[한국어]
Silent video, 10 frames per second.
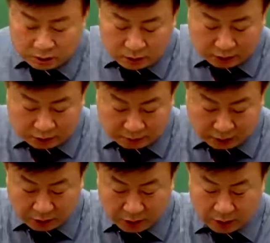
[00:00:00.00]
다시
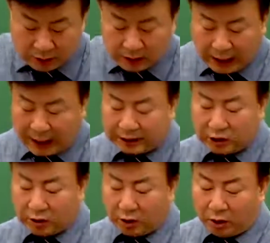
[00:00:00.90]
한번
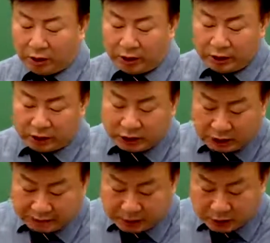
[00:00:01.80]
가정
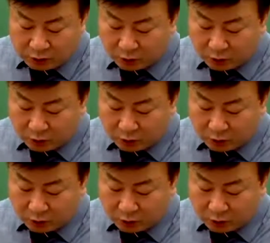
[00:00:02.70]
어린이집